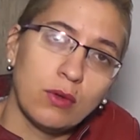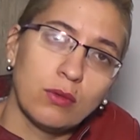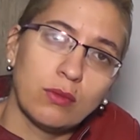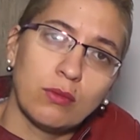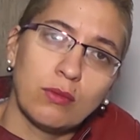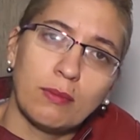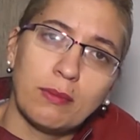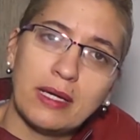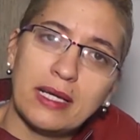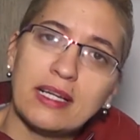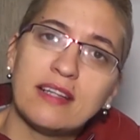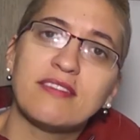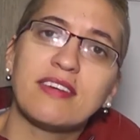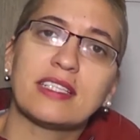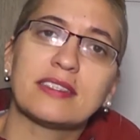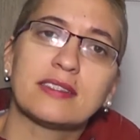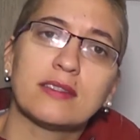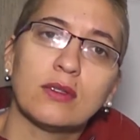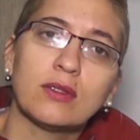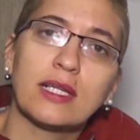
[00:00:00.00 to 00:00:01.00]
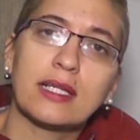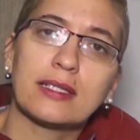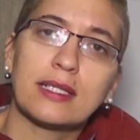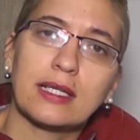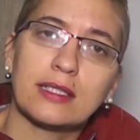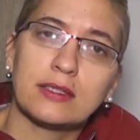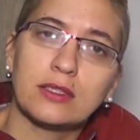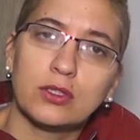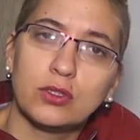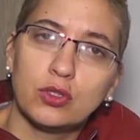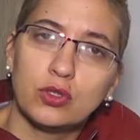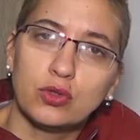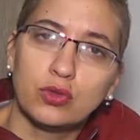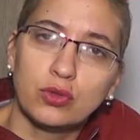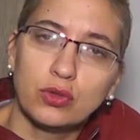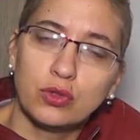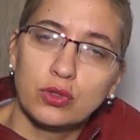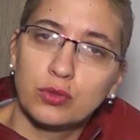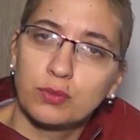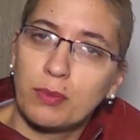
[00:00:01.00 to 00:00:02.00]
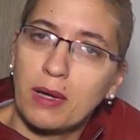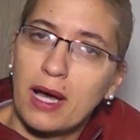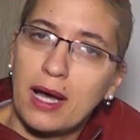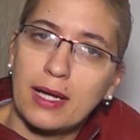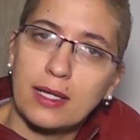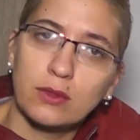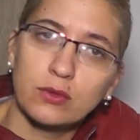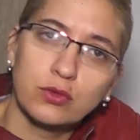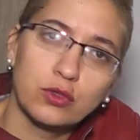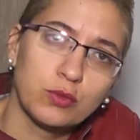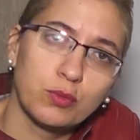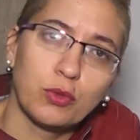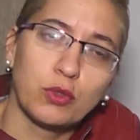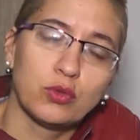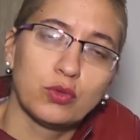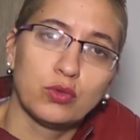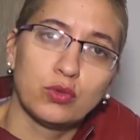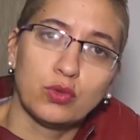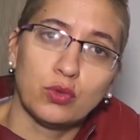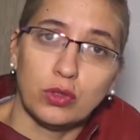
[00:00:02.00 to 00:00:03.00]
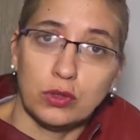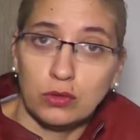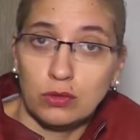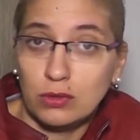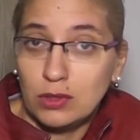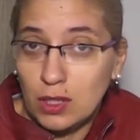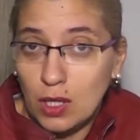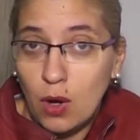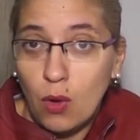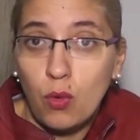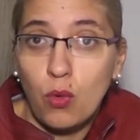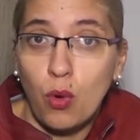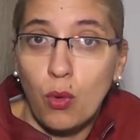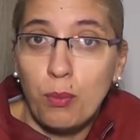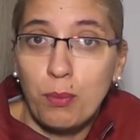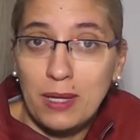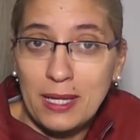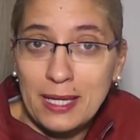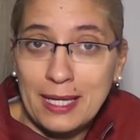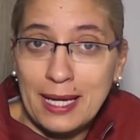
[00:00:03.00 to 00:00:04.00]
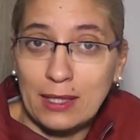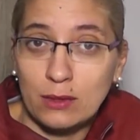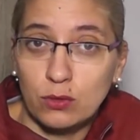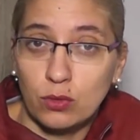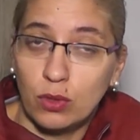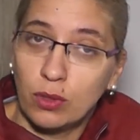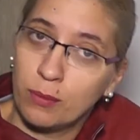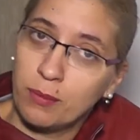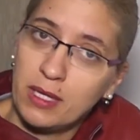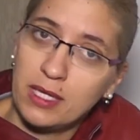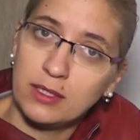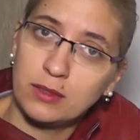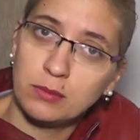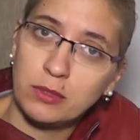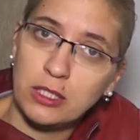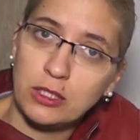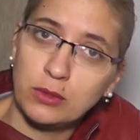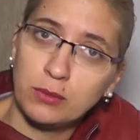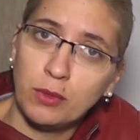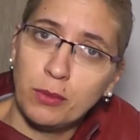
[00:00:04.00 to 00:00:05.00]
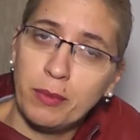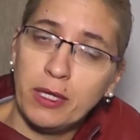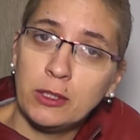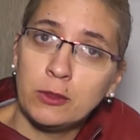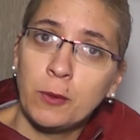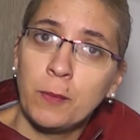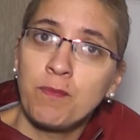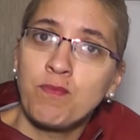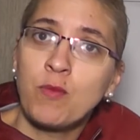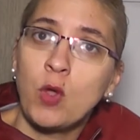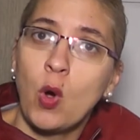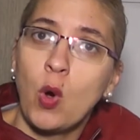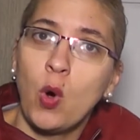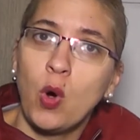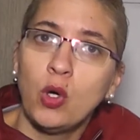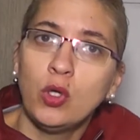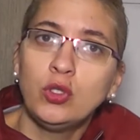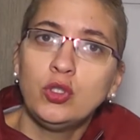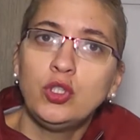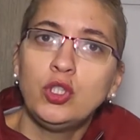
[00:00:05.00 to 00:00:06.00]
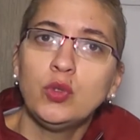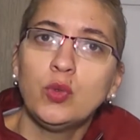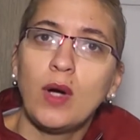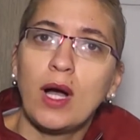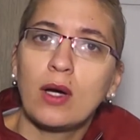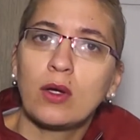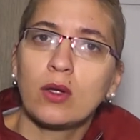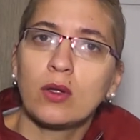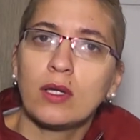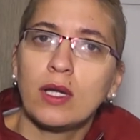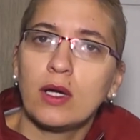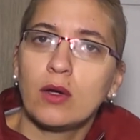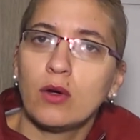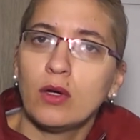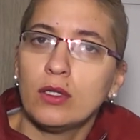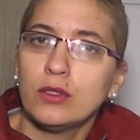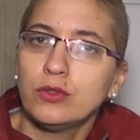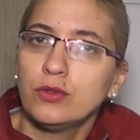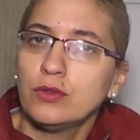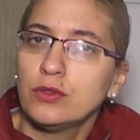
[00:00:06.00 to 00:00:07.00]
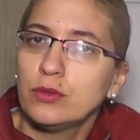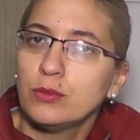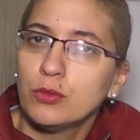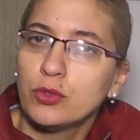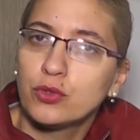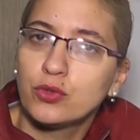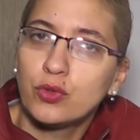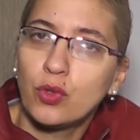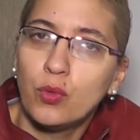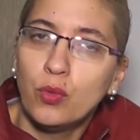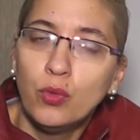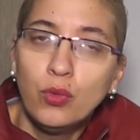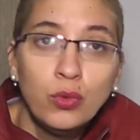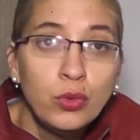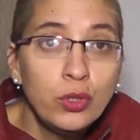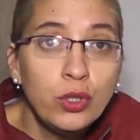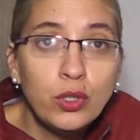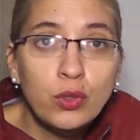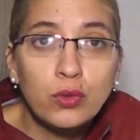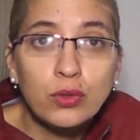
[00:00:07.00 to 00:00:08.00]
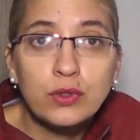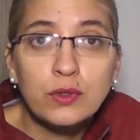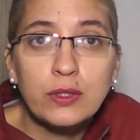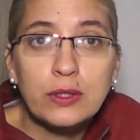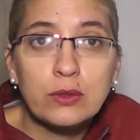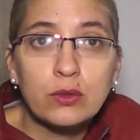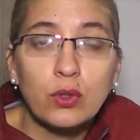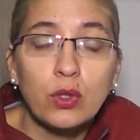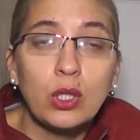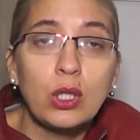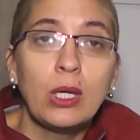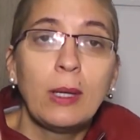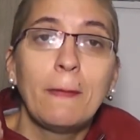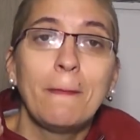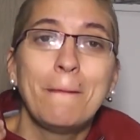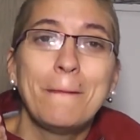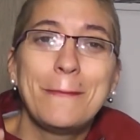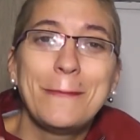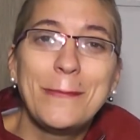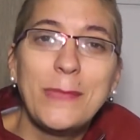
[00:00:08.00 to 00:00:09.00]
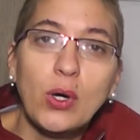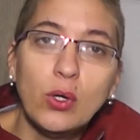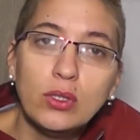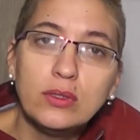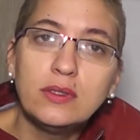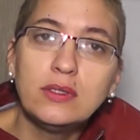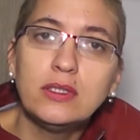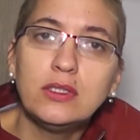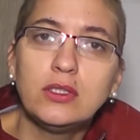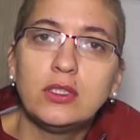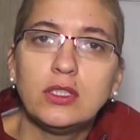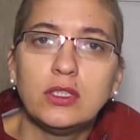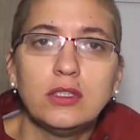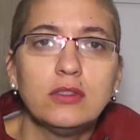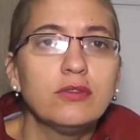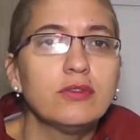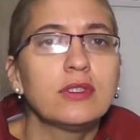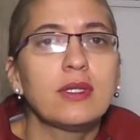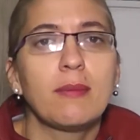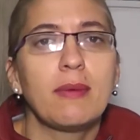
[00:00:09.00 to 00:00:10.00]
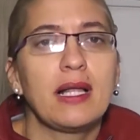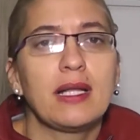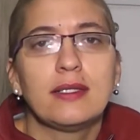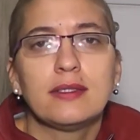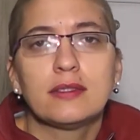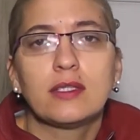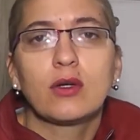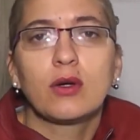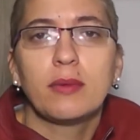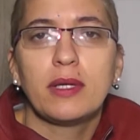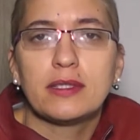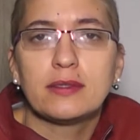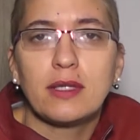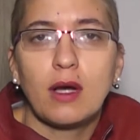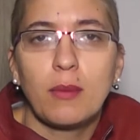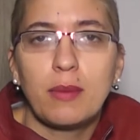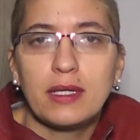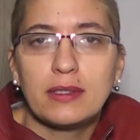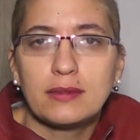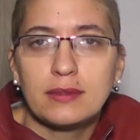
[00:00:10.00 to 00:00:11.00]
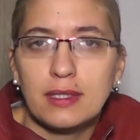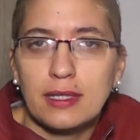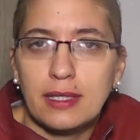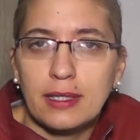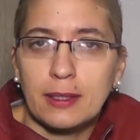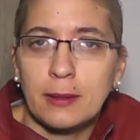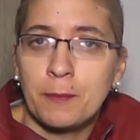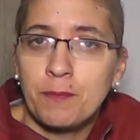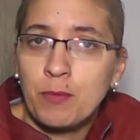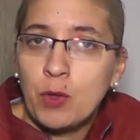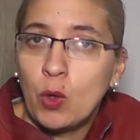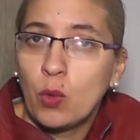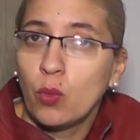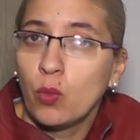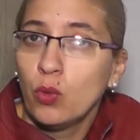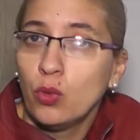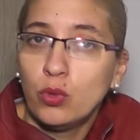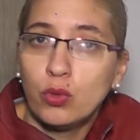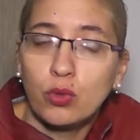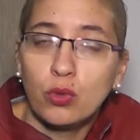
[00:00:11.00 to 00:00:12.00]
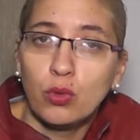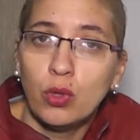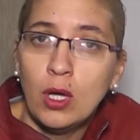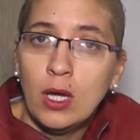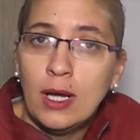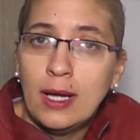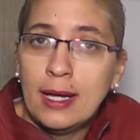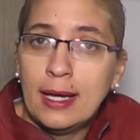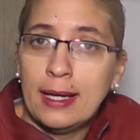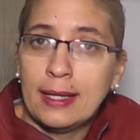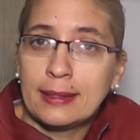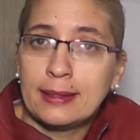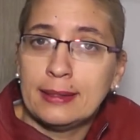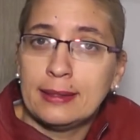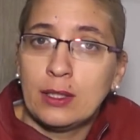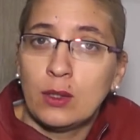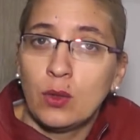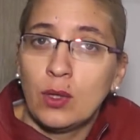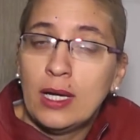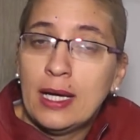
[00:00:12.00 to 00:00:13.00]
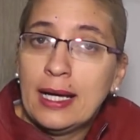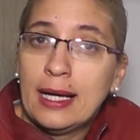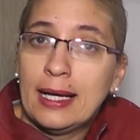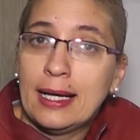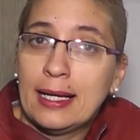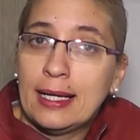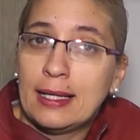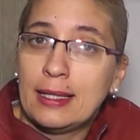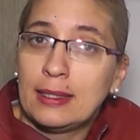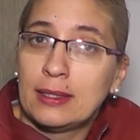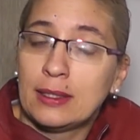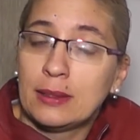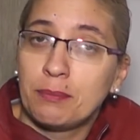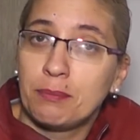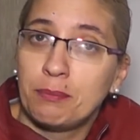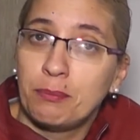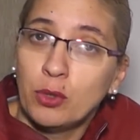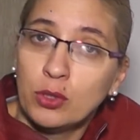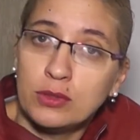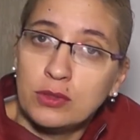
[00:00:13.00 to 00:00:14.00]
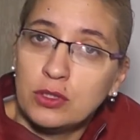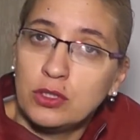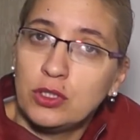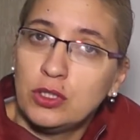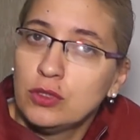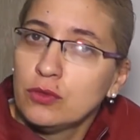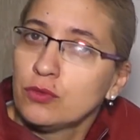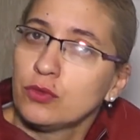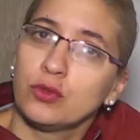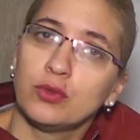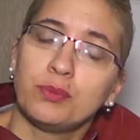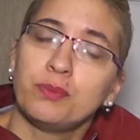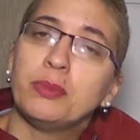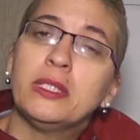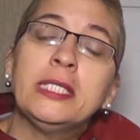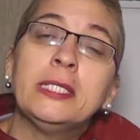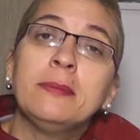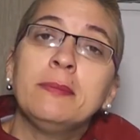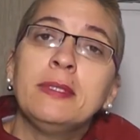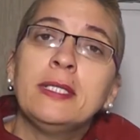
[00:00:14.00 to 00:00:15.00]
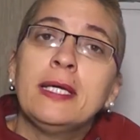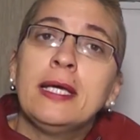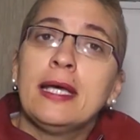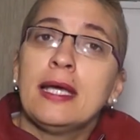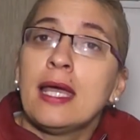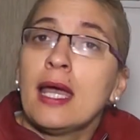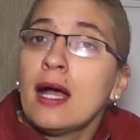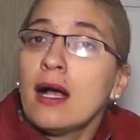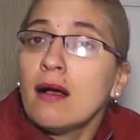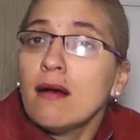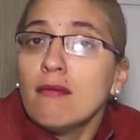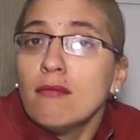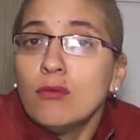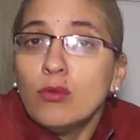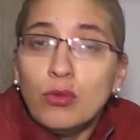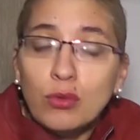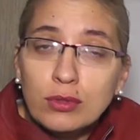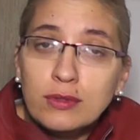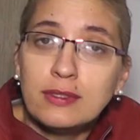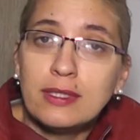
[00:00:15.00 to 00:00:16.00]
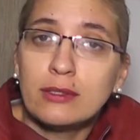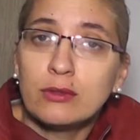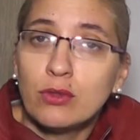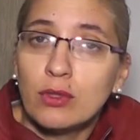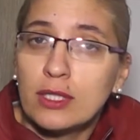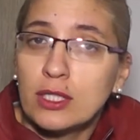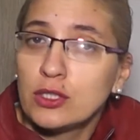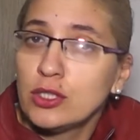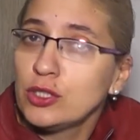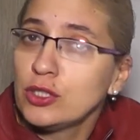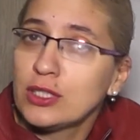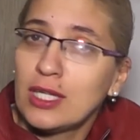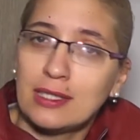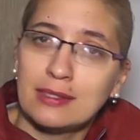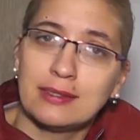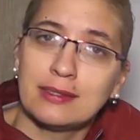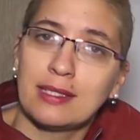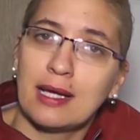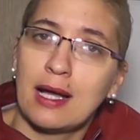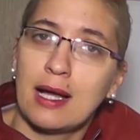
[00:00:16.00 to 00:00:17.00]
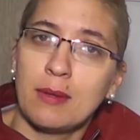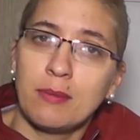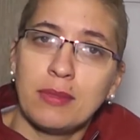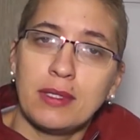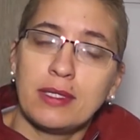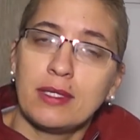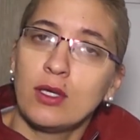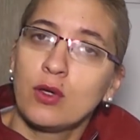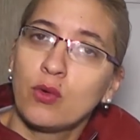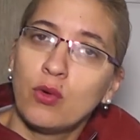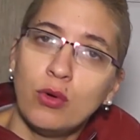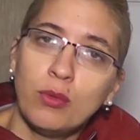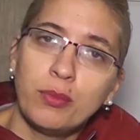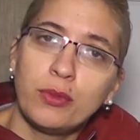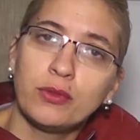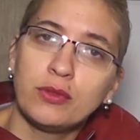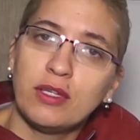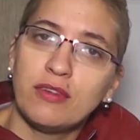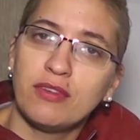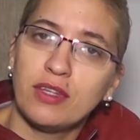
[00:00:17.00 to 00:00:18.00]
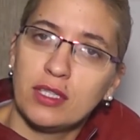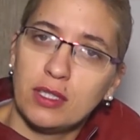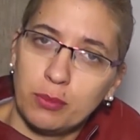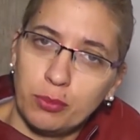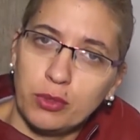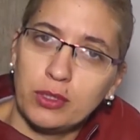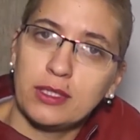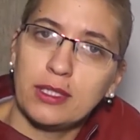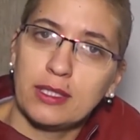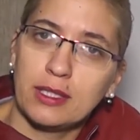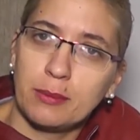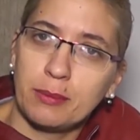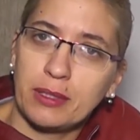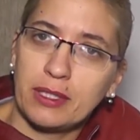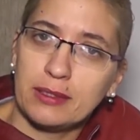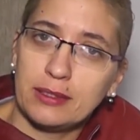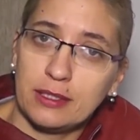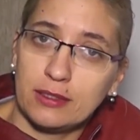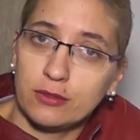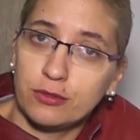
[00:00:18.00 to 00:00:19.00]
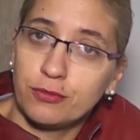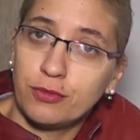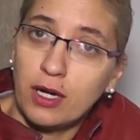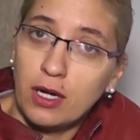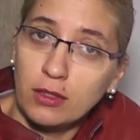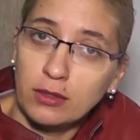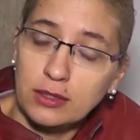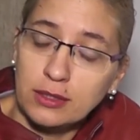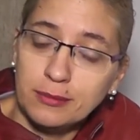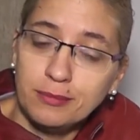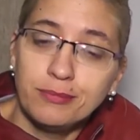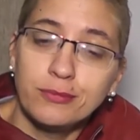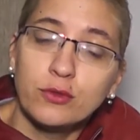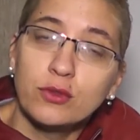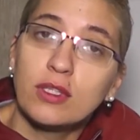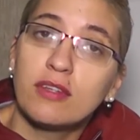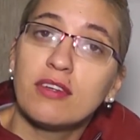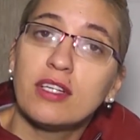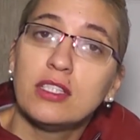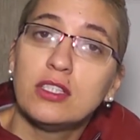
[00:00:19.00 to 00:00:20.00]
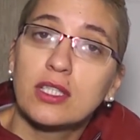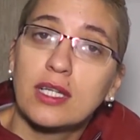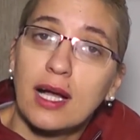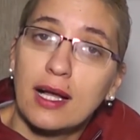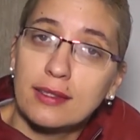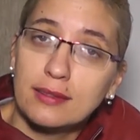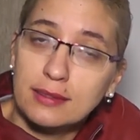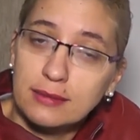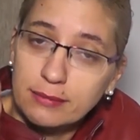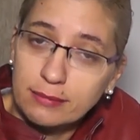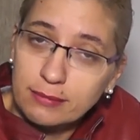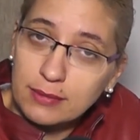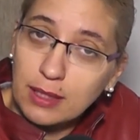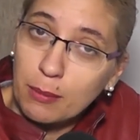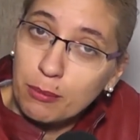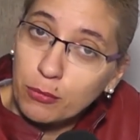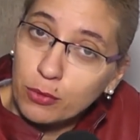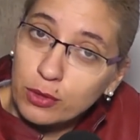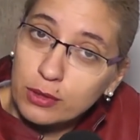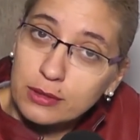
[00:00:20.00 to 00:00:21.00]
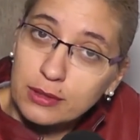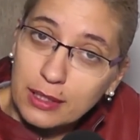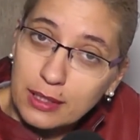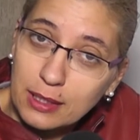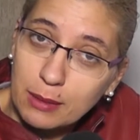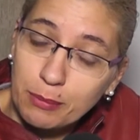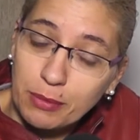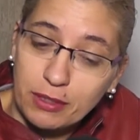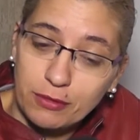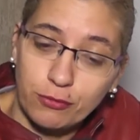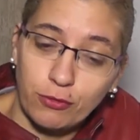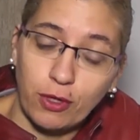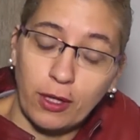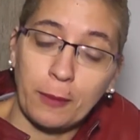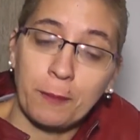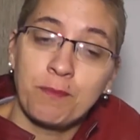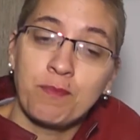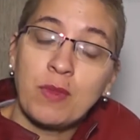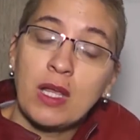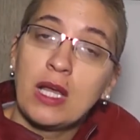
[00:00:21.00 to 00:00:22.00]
Uma elevação na taxa de juros para os produtores, o que é um complicador mesmo nesse momento, onde o agronegócio se mostrou único setor positivo na balança comercial brasileira. O único é, que deu é, positivo no PIB é o setor que a gente já sabe que cumpre o dever da porteira para dentro. Falta o dever de casa da porteira para fora.